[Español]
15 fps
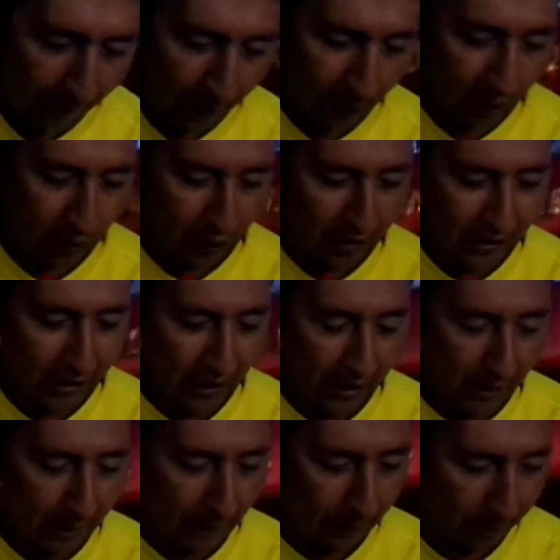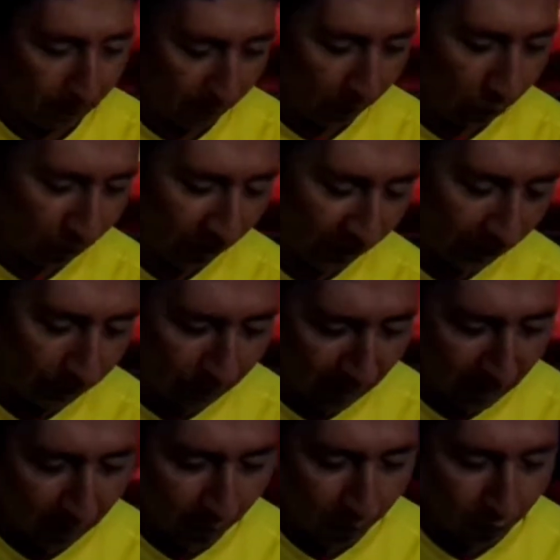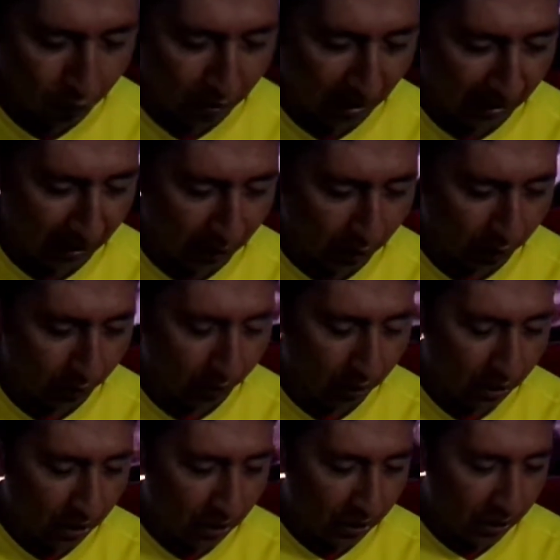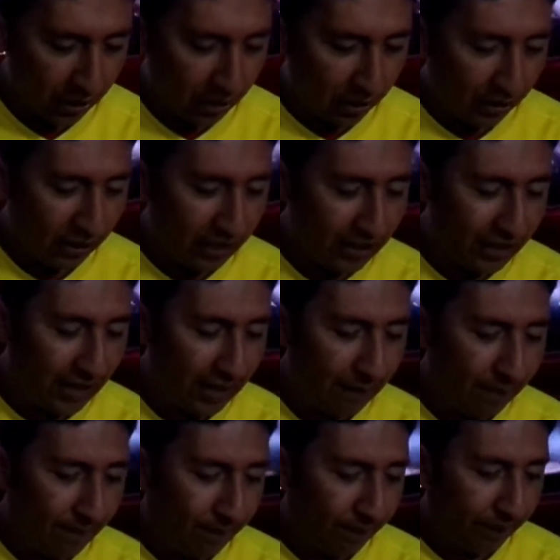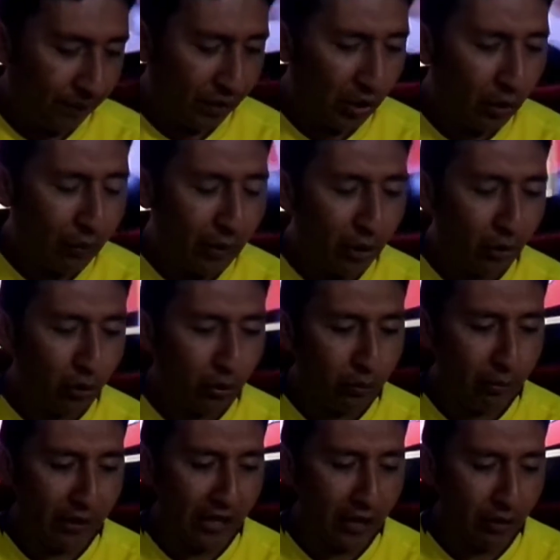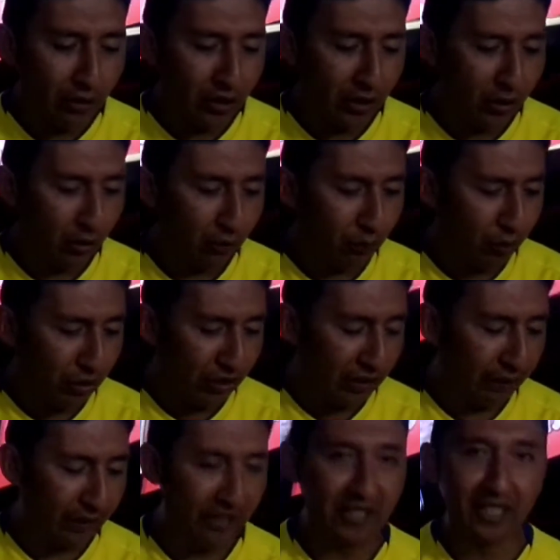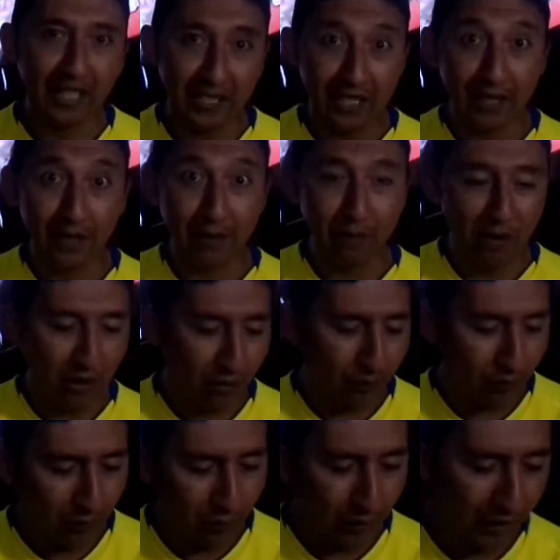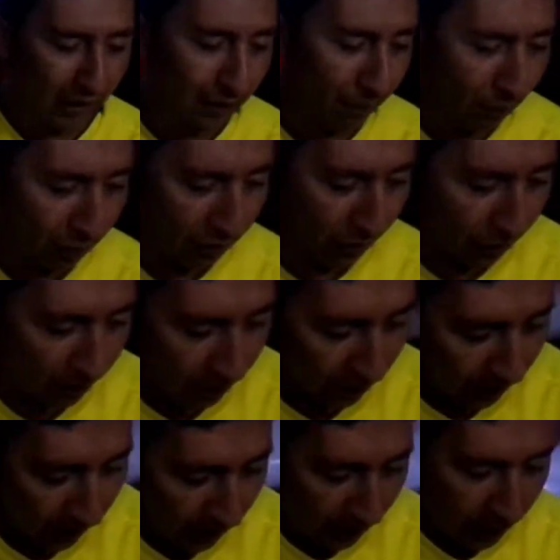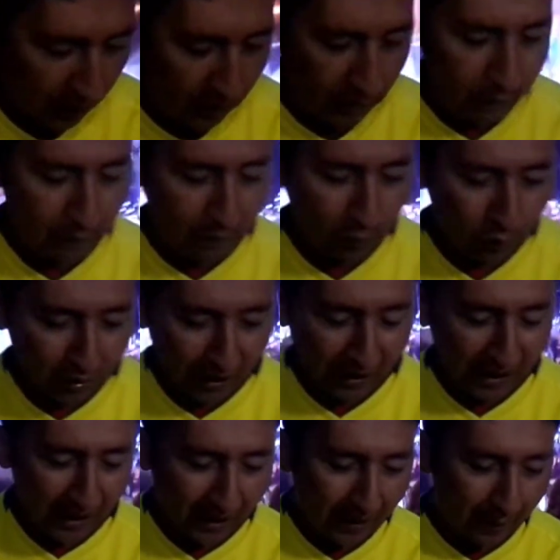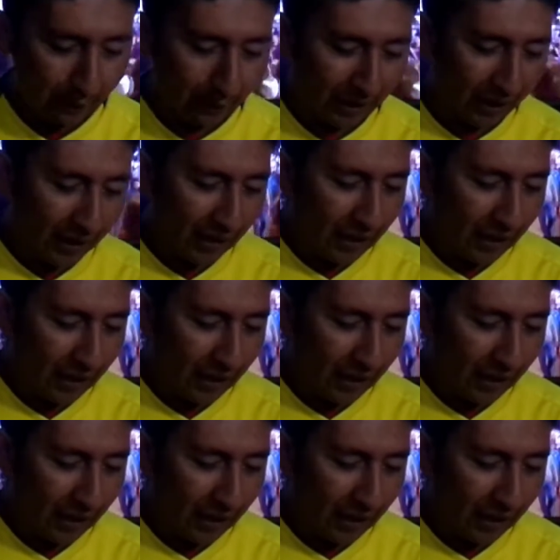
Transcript: Otra pregunta que me hace un seguidor. Dice, yo veo tus videos y son muy chéveres. Gracias amigo por el apoyo. Y me gustaría saber,